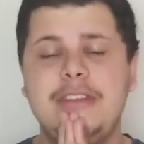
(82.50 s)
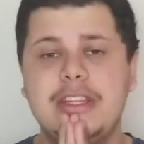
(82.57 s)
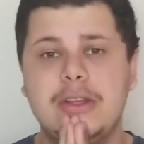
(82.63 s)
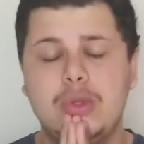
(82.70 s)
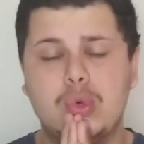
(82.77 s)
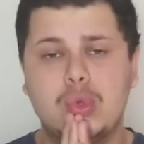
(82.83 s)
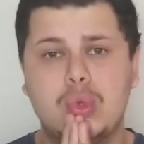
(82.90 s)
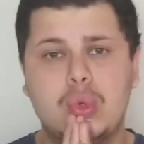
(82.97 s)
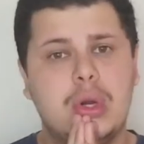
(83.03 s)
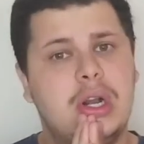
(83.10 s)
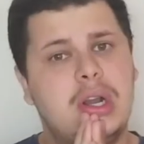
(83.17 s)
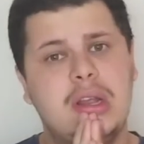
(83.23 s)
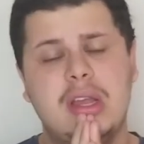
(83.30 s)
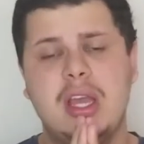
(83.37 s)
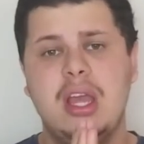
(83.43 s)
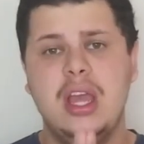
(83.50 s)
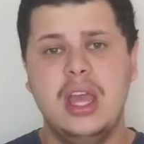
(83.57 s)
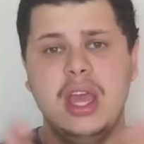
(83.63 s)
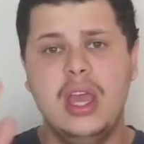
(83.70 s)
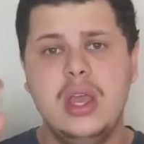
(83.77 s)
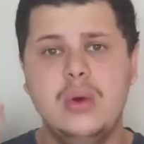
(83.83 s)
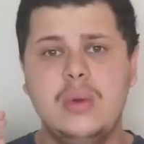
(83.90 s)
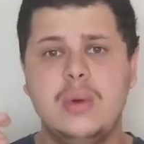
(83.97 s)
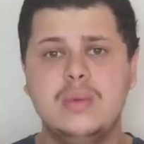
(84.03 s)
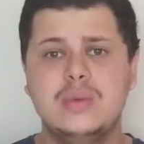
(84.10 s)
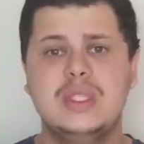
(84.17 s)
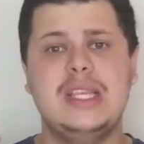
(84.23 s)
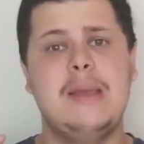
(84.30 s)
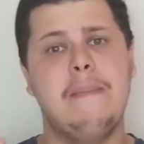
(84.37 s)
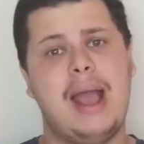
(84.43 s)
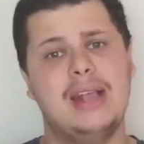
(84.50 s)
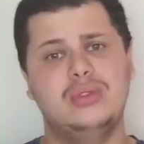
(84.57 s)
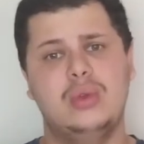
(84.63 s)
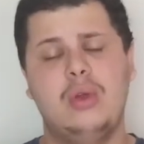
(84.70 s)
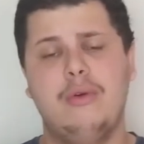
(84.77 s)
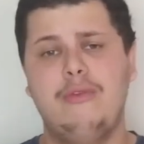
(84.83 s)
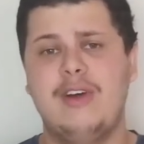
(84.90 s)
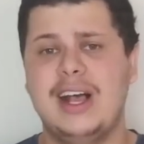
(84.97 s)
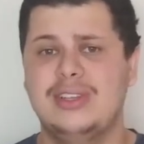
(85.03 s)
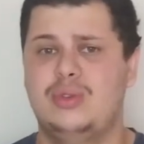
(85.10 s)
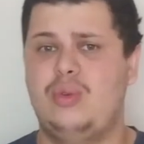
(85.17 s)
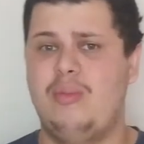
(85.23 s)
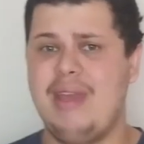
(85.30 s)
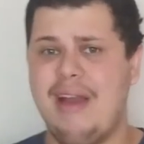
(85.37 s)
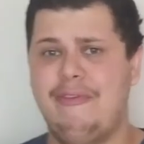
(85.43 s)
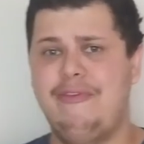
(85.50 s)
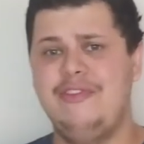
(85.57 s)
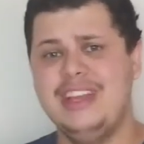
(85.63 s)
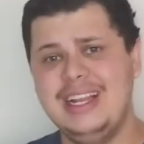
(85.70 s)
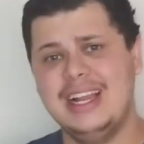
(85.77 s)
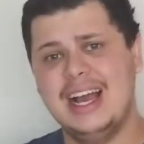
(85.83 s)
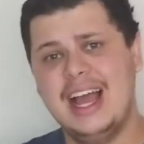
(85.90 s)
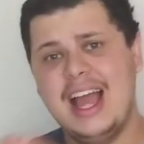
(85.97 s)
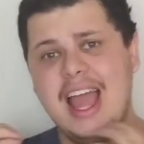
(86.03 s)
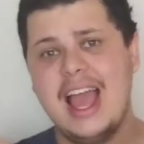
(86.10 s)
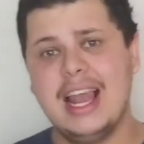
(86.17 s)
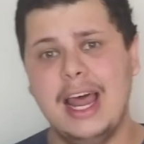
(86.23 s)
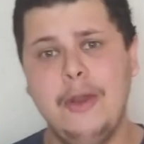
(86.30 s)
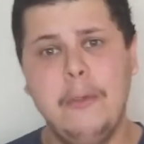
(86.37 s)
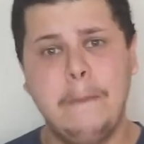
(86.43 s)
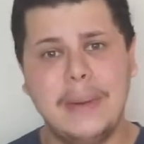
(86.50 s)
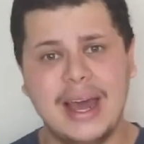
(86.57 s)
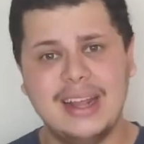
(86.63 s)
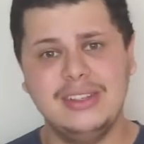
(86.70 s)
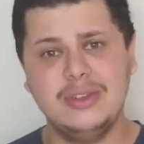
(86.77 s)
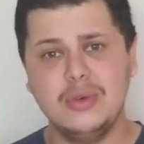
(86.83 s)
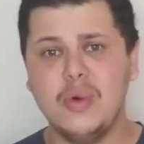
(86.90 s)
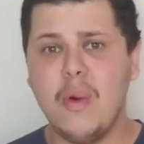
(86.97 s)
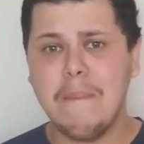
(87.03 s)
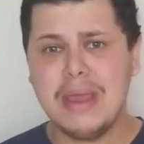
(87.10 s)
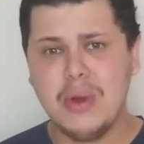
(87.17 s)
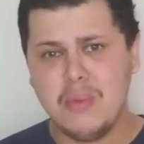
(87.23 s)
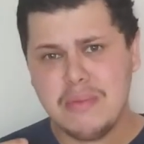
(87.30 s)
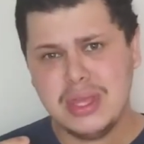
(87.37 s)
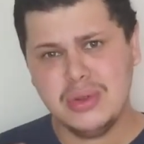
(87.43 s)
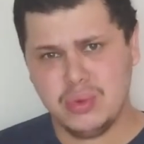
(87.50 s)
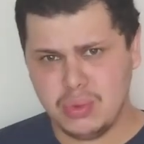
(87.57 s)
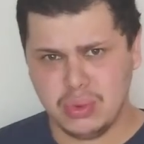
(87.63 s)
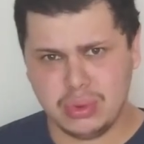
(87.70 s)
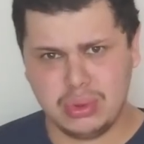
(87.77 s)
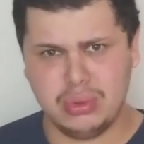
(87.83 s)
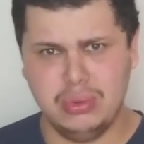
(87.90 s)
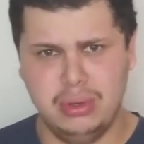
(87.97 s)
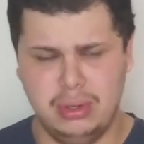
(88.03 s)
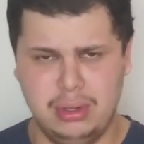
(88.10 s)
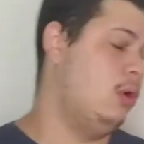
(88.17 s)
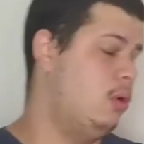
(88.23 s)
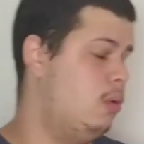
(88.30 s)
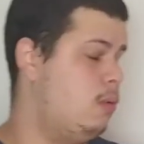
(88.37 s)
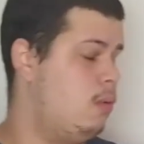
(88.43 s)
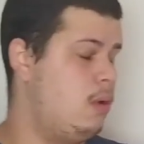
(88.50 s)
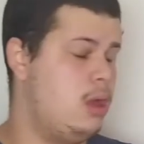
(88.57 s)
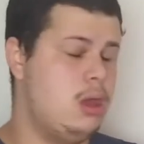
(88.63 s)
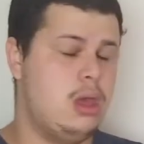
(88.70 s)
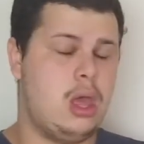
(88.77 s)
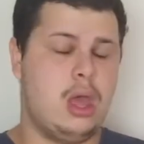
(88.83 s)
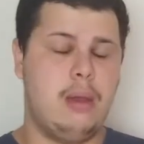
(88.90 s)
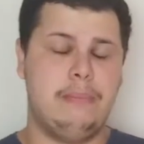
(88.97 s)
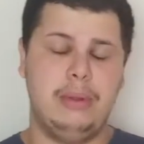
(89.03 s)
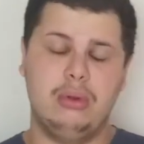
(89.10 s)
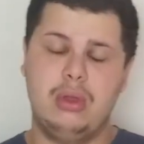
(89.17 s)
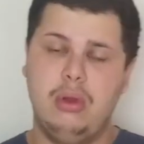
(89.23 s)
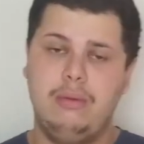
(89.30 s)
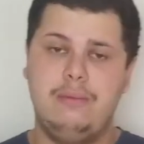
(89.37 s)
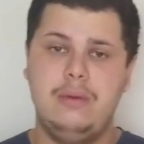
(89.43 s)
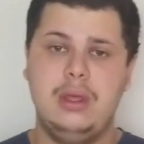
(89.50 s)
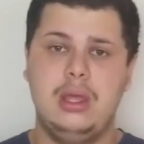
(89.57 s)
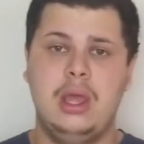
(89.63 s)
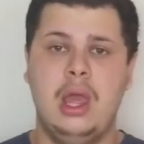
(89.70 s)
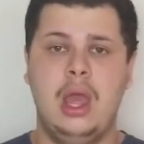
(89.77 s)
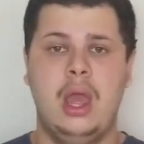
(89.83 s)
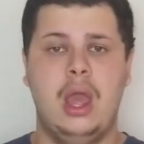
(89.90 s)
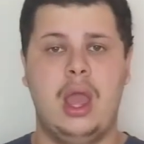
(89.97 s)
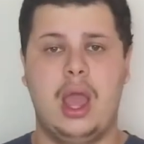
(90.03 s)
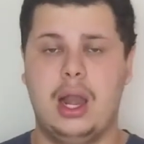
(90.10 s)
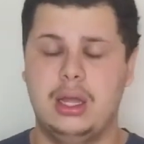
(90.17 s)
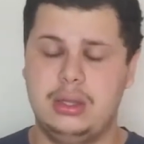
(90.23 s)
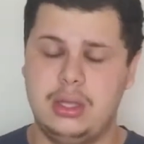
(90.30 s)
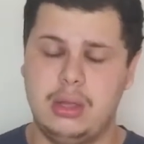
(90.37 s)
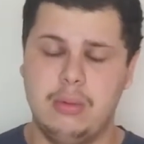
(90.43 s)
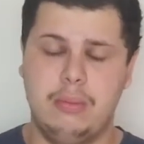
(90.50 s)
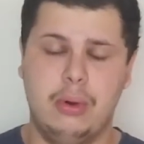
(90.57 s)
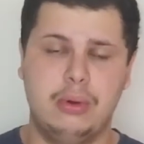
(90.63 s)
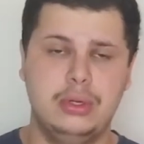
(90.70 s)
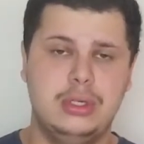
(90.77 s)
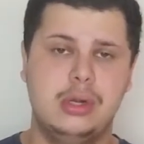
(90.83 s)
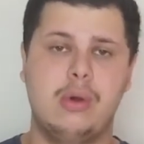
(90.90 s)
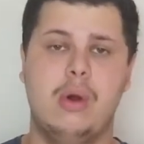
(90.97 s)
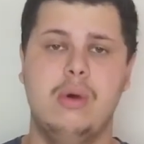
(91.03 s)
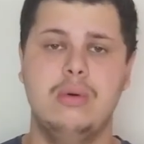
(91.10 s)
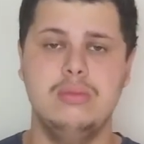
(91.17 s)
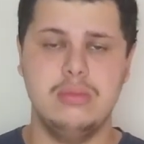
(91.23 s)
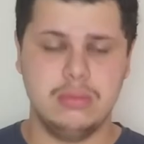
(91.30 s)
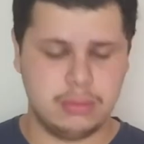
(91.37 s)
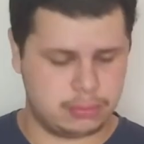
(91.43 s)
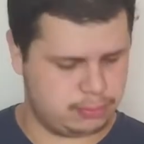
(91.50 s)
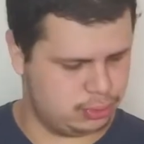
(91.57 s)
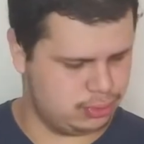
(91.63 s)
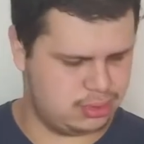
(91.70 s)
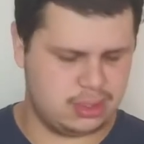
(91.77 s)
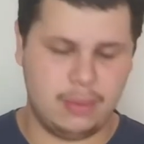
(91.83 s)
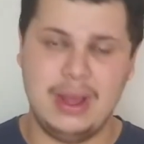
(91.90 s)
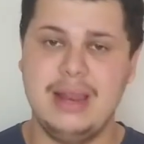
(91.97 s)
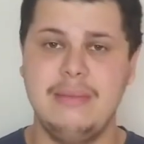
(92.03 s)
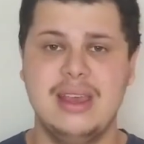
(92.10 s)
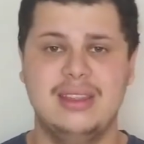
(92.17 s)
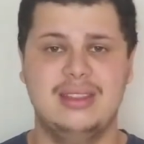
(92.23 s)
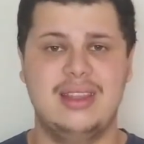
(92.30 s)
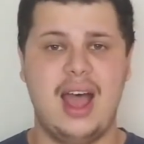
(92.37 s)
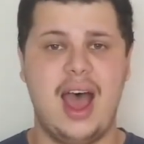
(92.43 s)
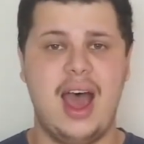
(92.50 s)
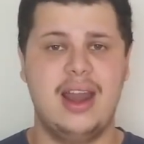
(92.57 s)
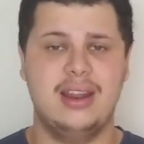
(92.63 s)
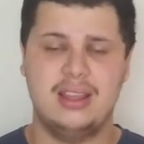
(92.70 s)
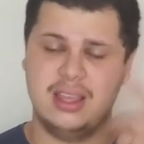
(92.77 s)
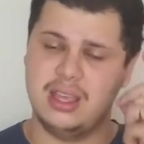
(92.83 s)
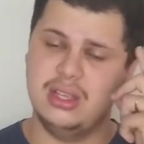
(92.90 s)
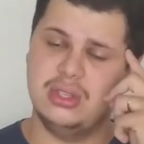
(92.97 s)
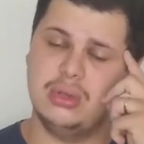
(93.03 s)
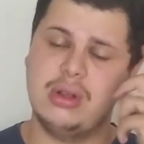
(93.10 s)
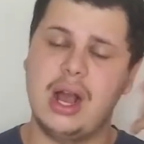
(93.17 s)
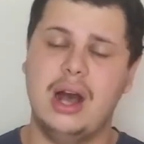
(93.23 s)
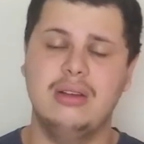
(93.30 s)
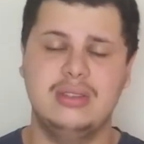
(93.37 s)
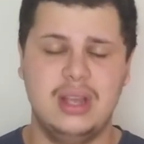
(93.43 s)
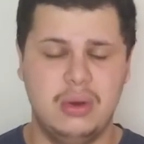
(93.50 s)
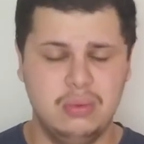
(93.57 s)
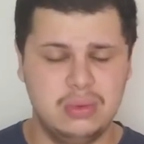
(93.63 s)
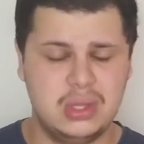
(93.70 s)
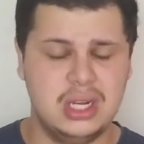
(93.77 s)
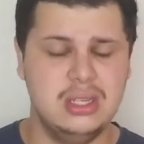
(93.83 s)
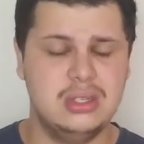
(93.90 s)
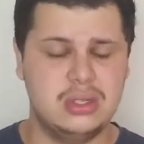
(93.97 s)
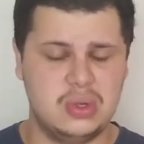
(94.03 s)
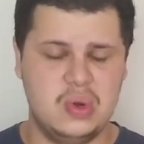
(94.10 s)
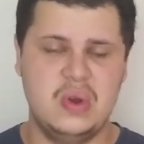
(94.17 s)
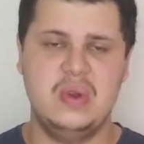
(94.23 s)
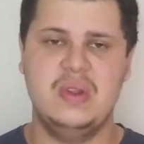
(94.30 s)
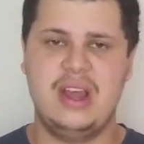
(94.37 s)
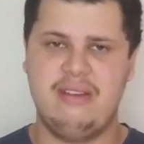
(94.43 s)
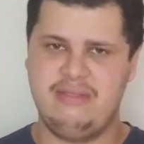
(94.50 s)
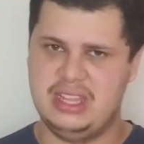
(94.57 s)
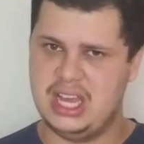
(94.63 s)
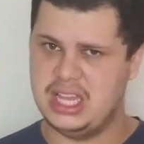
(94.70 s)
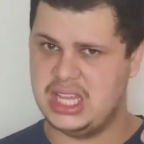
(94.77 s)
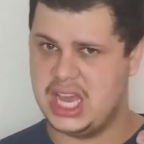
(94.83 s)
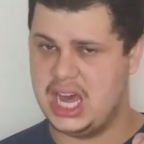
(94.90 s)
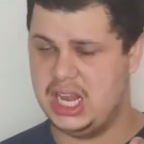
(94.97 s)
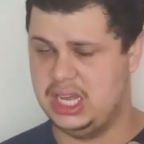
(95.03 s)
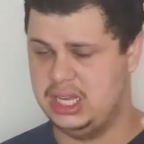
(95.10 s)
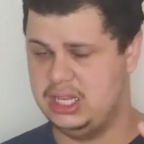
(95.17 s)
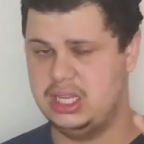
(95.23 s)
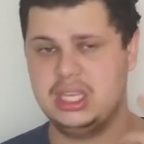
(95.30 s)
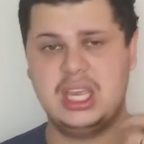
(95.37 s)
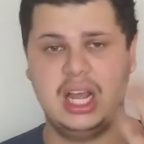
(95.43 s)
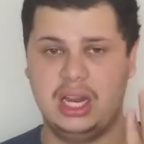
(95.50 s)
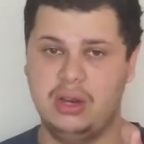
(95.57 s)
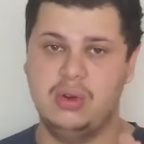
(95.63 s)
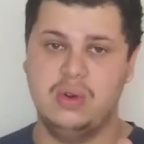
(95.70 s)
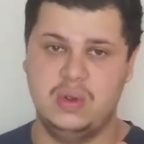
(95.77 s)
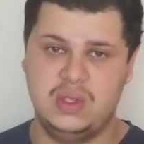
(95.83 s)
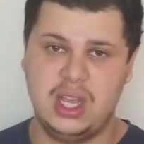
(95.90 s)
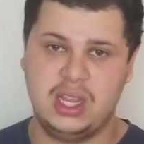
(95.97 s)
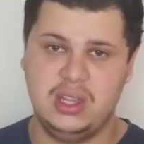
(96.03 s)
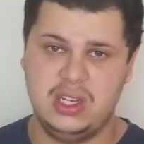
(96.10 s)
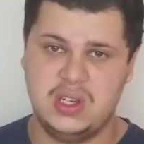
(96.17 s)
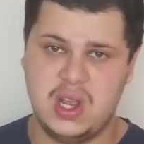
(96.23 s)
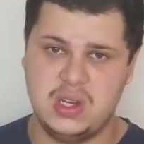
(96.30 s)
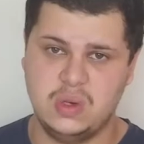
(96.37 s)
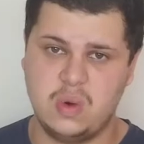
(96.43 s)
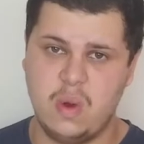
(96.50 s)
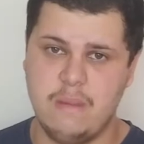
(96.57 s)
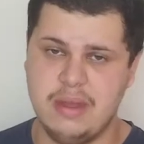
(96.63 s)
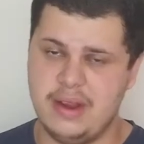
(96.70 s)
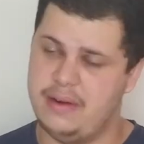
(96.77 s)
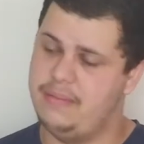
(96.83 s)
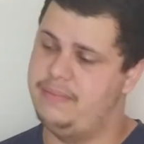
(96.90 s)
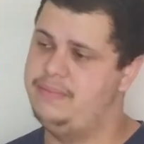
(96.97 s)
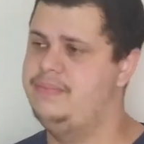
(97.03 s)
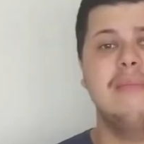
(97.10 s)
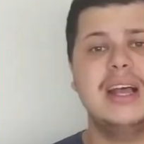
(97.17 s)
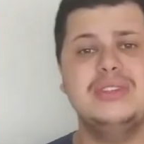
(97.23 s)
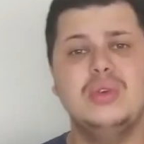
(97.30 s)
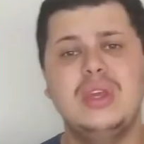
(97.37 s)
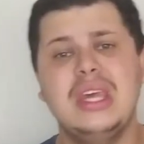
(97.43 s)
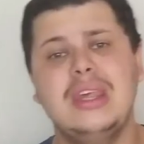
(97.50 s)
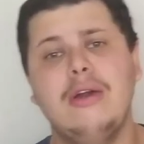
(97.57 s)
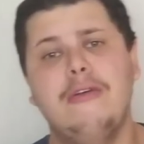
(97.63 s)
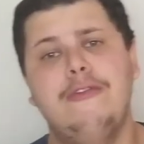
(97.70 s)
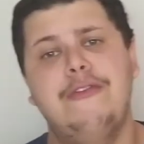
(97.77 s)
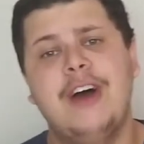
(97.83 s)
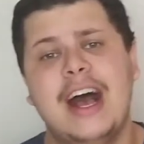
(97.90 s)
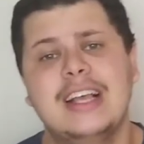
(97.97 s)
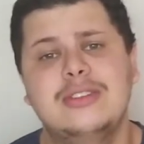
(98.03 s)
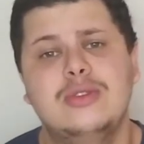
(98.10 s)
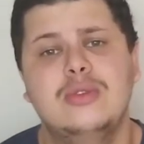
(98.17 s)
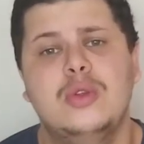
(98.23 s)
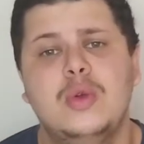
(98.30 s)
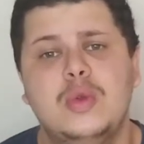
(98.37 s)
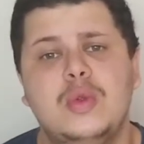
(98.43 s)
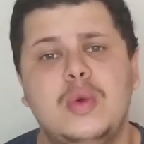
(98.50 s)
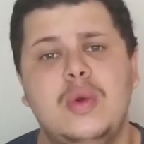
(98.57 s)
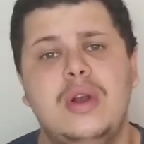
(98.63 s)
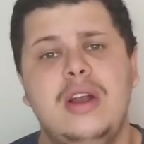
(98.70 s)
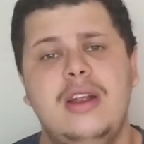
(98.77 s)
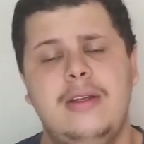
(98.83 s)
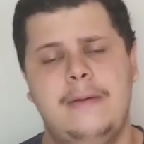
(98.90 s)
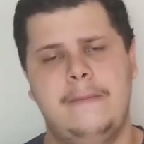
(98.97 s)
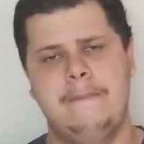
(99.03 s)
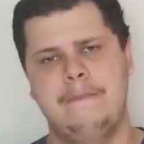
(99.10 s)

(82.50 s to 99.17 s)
vida, doutor. Eu não sei mais o que eu faço com minha filha. Ela não para de comer um minuto. Bom, é, pelo que eu vi, ela tem um pouco de compulsão alimentar e isso causa um transtorno na vida dela, que ela não consegue deixar de comer. Mas o que, que eu faço, doutor?